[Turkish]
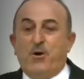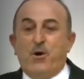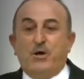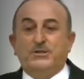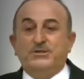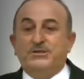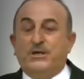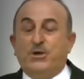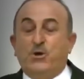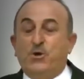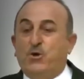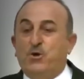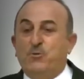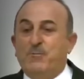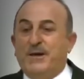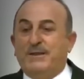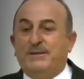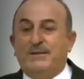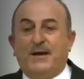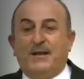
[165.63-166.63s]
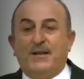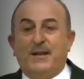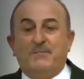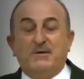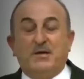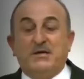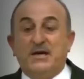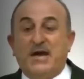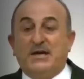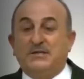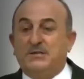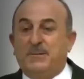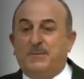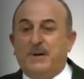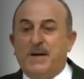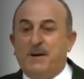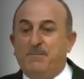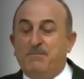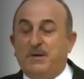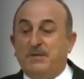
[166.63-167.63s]
önceki hükümetlerle bir
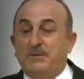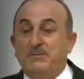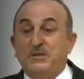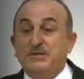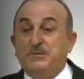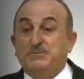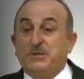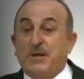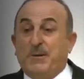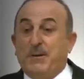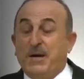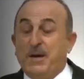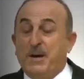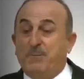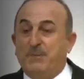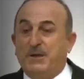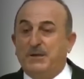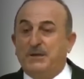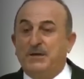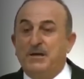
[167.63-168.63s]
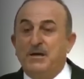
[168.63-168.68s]
kıyaslama yapmadım. Hiçbir zaman yapmadık.